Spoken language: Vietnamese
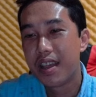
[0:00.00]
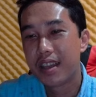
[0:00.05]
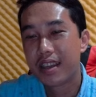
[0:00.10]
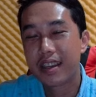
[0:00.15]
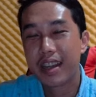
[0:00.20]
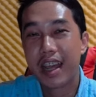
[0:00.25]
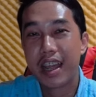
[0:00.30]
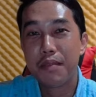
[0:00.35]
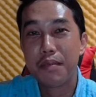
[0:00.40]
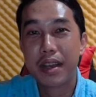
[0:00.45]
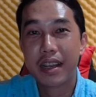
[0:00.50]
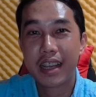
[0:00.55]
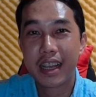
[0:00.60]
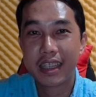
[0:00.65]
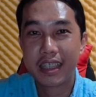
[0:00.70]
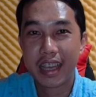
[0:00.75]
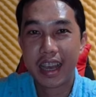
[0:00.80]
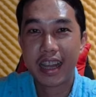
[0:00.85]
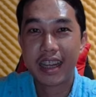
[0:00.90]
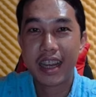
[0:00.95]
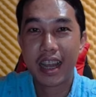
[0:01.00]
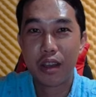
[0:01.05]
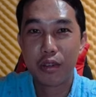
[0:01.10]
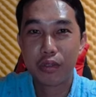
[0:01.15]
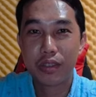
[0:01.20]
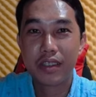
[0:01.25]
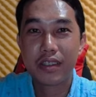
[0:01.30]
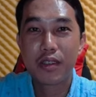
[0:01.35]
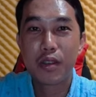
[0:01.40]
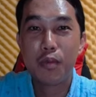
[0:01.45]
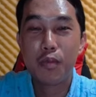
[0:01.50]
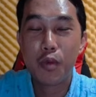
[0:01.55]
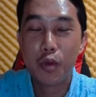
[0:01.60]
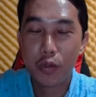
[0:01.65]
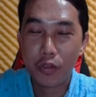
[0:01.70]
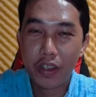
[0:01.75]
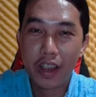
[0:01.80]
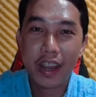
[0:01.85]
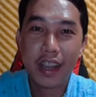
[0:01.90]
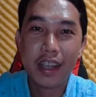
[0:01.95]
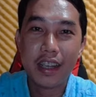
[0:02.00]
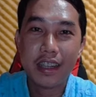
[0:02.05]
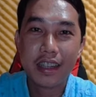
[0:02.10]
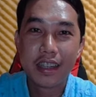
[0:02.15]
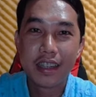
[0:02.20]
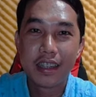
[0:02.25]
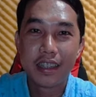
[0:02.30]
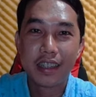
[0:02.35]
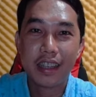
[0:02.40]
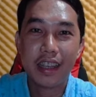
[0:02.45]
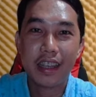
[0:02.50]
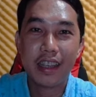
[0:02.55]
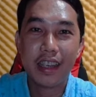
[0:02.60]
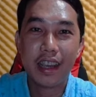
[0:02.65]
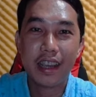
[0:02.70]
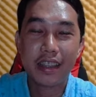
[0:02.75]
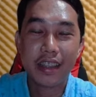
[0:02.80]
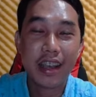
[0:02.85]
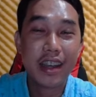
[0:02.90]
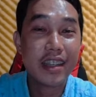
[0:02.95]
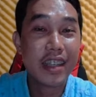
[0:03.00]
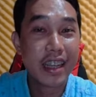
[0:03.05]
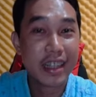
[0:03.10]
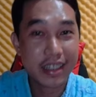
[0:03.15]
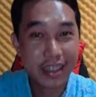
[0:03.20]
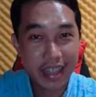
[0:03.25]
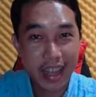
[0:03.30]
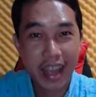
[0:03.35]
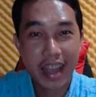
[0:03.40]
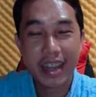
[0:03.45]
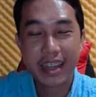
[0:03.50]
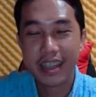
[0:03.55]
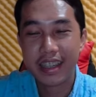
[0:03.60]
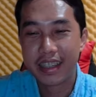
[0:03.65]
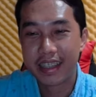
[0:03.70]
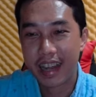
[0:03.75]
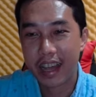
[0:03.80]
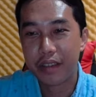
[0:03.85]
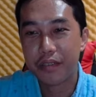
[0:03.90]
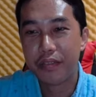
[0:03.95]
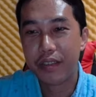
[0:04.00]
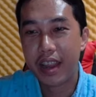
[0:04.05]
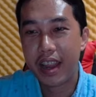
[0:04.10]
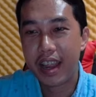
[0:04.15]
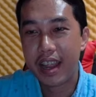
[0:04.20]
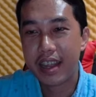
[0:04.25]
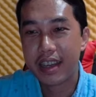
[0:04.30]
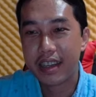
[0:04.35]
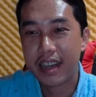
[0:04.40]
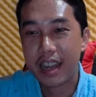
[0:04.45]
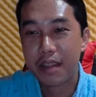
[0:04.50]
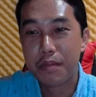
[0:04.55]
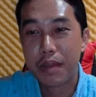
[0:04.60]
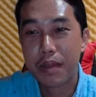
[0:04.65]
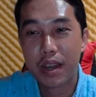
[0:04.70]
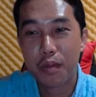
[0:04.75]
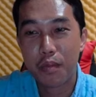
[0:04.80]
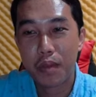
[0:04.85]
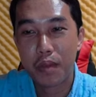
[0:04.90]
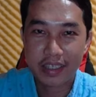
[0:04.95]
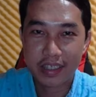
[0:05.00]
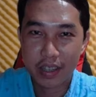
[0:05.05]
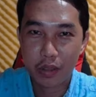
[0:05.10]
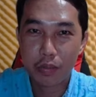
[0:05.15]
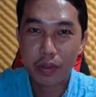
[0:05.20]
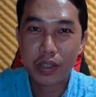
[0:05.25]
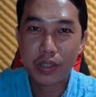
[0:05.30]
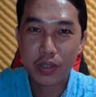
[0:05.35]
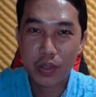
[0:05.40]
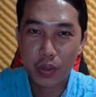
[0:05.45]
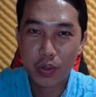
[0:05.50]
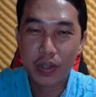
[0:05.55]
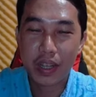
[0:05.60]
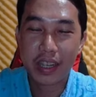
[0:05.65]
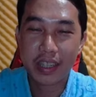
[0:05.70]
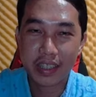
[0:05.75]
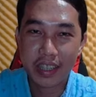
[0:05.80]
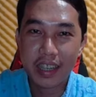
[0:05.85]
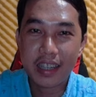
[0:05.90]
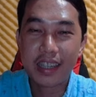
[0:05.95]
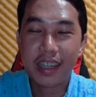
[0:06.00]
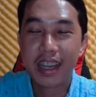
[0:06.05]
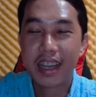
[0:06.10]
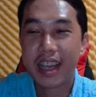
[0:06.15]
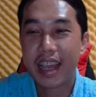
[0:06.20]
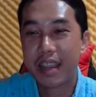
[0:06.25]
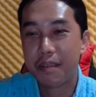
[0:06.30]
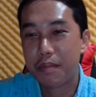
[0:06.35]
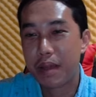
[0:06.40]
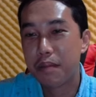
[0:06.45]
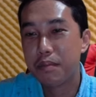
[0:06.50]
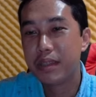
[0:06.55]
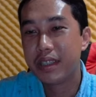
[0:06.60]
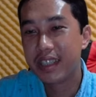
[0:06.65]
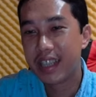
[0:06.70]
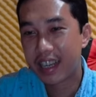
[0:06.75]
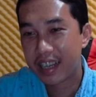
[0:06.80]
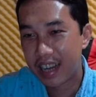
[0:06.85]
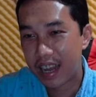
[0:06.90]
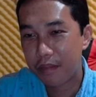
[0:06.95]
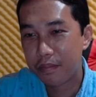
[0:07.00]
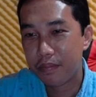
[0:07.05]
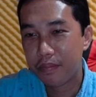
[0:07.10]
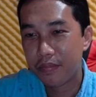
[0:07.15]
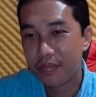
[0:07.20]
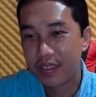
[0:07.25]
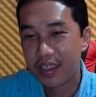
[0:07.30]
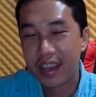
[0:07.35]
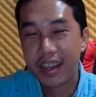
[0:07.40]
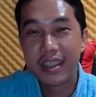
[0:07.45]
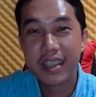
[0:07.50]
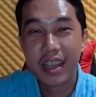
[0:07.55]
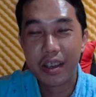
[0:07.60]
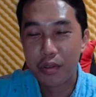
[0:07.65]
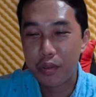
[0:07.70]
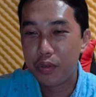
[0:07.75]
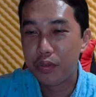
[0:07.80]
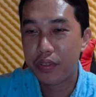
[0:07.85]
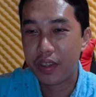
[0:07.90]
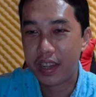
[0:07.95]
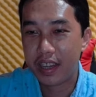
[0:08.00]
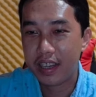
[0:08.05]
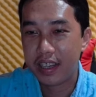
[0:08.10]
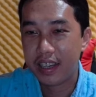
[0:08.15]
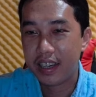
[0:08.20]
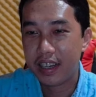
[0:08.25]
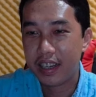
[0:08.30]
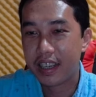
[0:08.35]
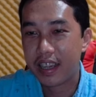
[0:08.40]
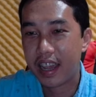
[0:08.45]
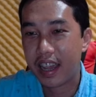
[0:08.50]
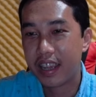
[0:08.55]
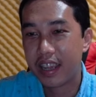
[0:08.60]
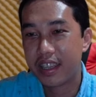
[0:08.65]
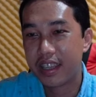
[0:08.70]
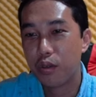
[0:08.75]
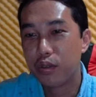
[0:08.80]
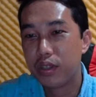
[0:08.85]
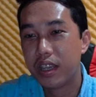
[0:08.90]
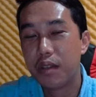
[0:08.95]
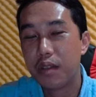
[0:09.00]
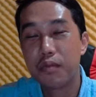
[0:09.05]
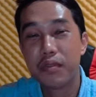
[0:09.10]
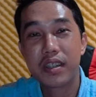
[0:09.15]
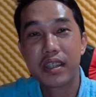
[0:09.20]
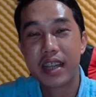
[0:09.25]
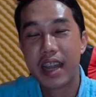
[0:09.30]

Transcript: Để mà khán giả nào chưa có mua vé Thì à, nhớ nhanh tay đặt vé để mà đồng hành trong cái show gần nhất là ngày 30 tháng 5 Nhớ nha quý vị liên hệ chỗ chị Hồng Phước